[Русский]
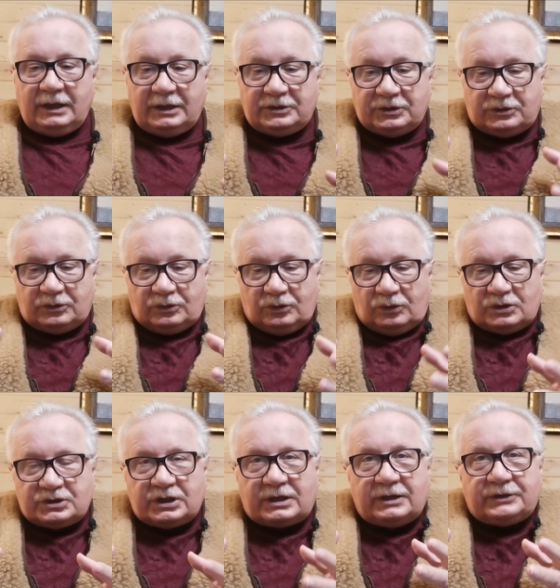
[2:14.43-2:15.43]
Это
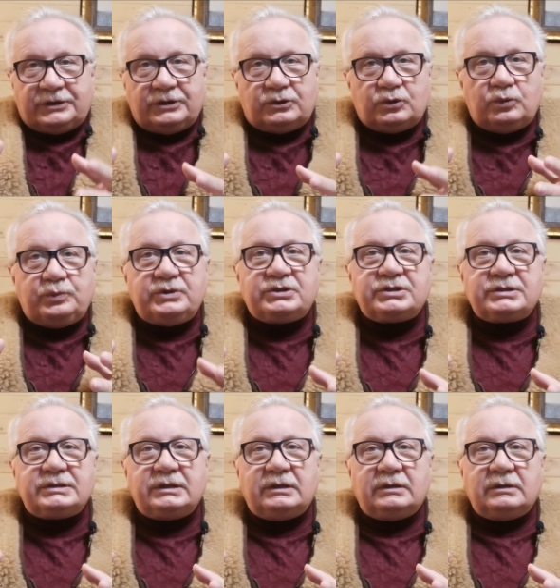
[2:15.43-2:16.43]
тоже какие-то
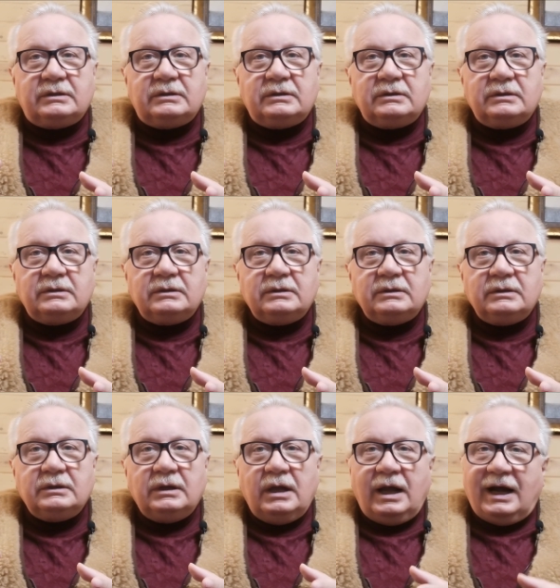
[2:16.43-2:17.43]
убеждения.
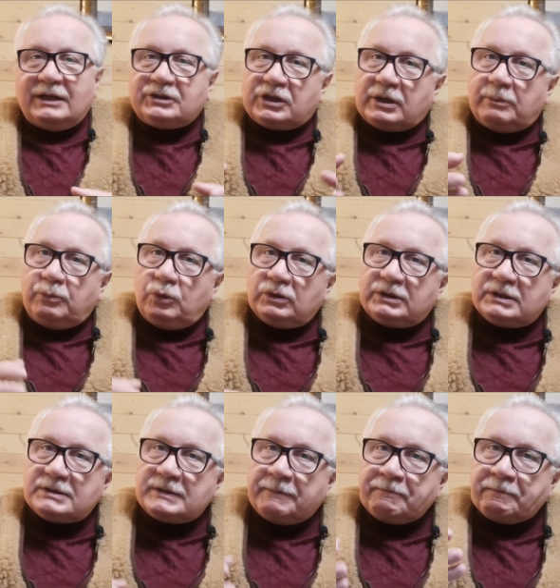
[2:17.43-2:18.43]

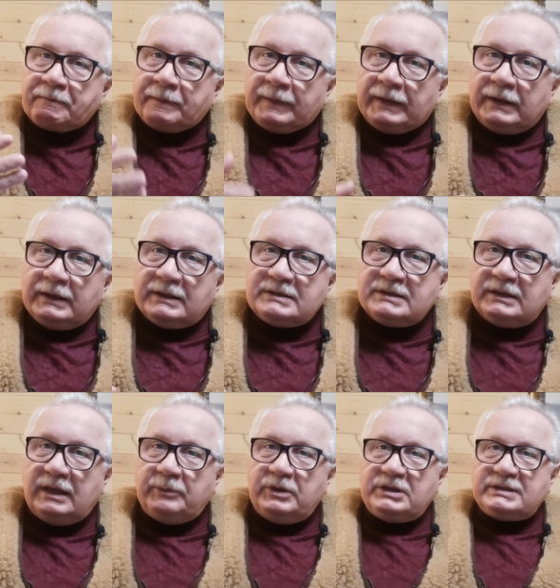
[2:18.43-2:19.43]
Отработать
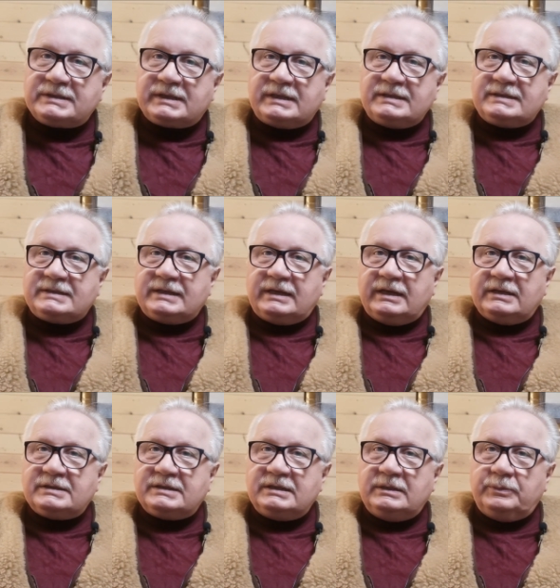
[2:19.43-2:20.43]
динамические
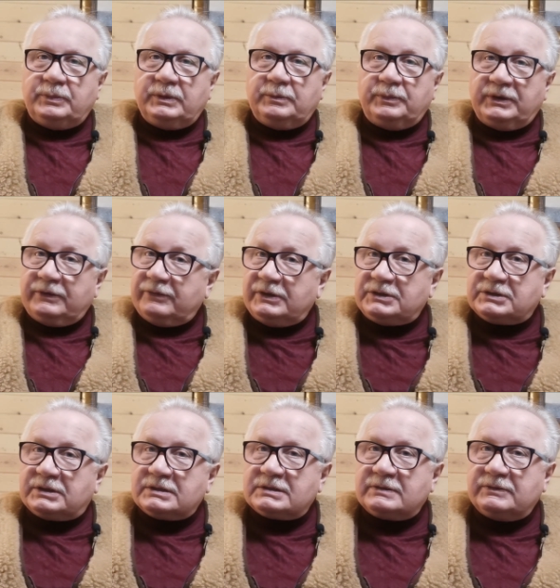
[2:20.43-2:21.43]
стереотипы,
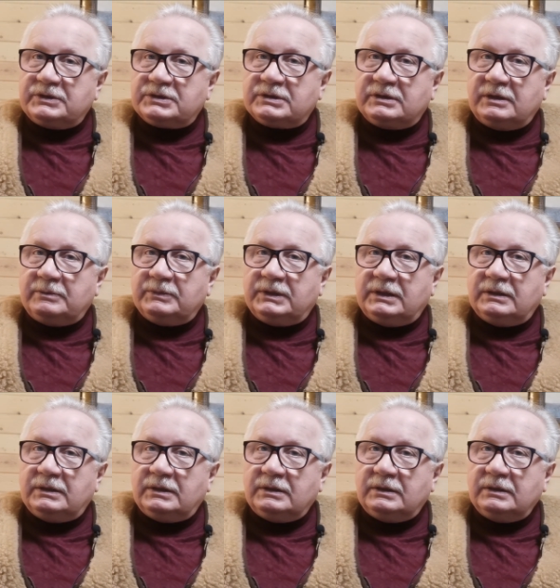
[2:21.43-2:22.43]
привычка свыше нам
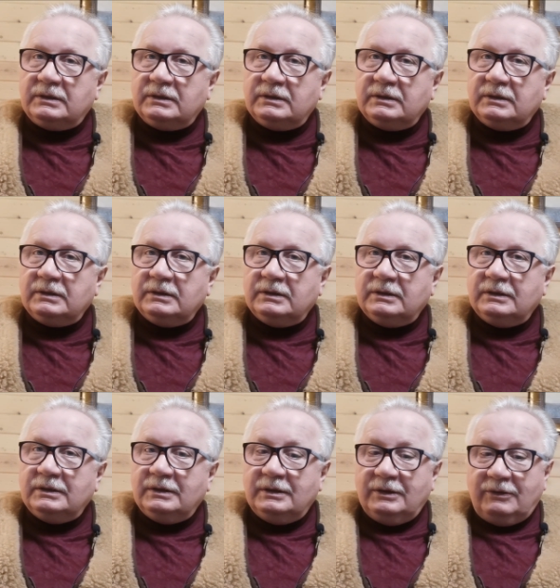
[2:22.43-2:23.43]
дана.
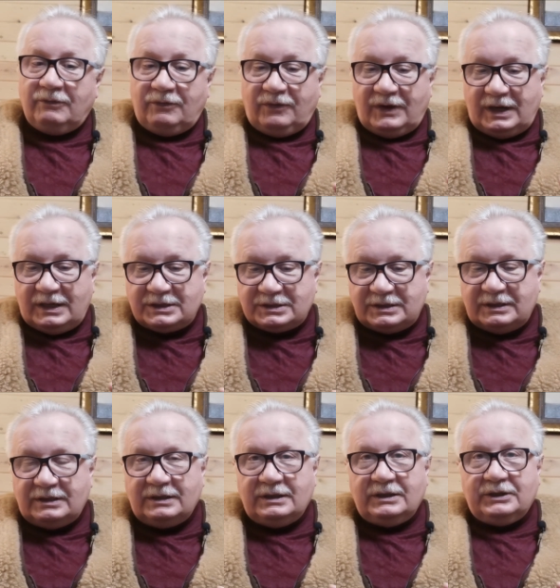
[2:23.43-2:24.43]

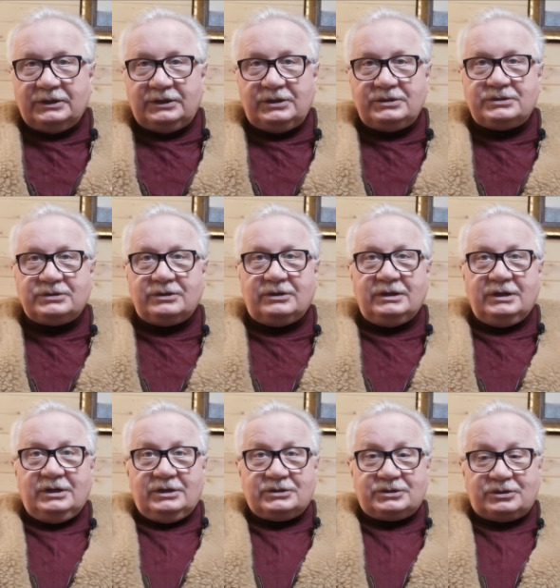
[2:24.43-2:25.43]
Важно еще,
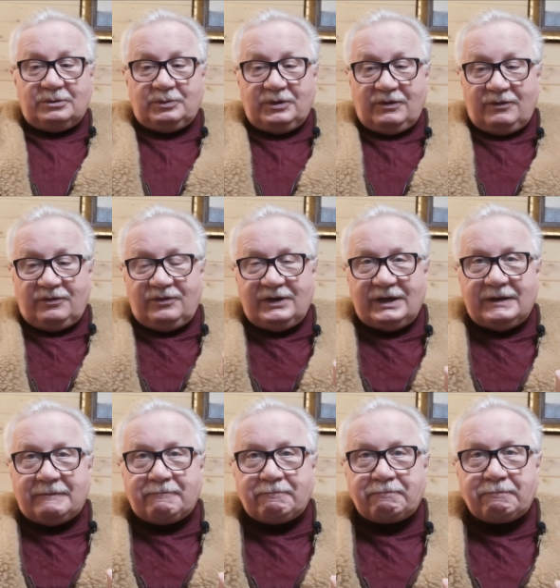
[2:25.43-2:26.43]
чтобы
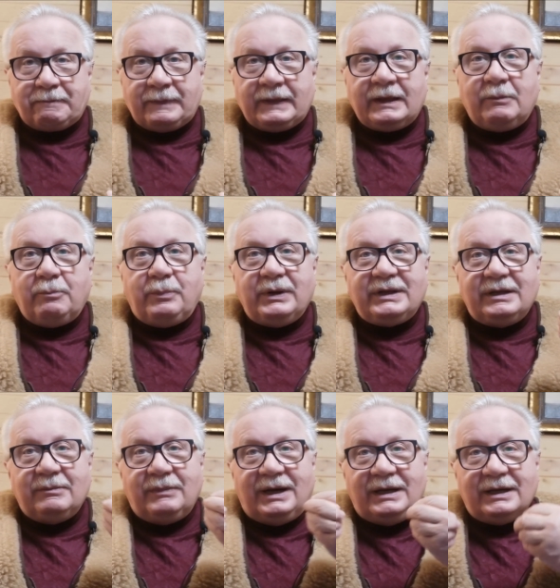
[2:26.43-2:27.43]
вы
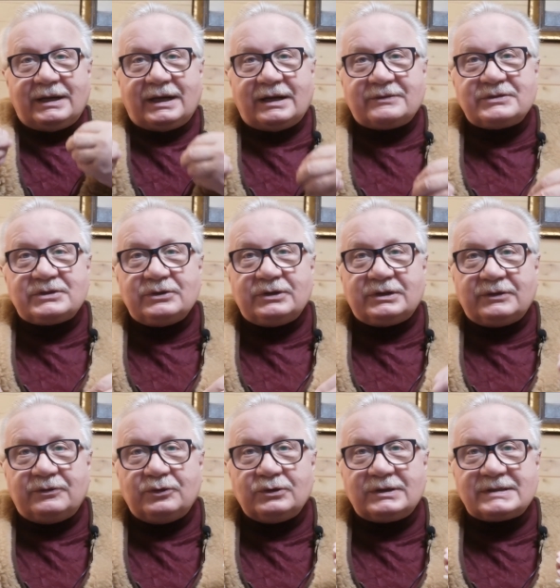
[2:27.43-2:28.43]
понимали, как все
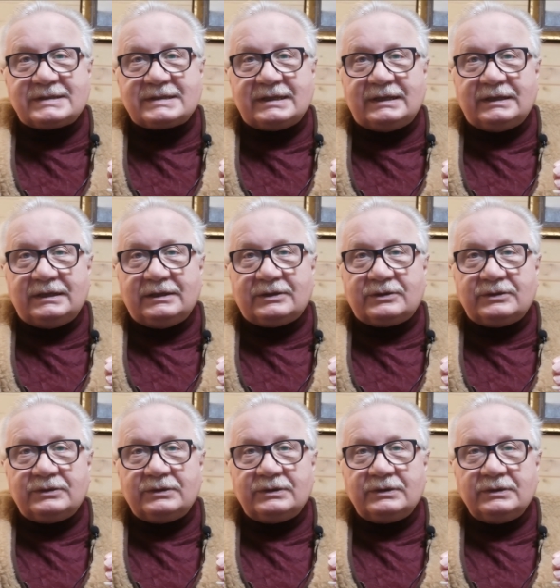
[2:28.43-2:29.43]
это
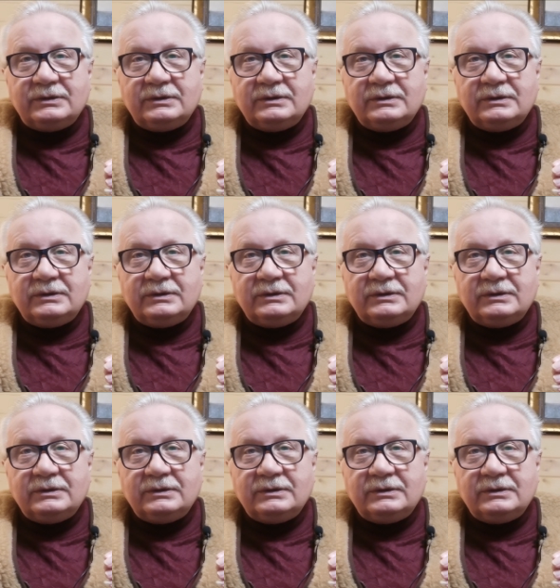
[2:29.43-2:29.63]
функционирует.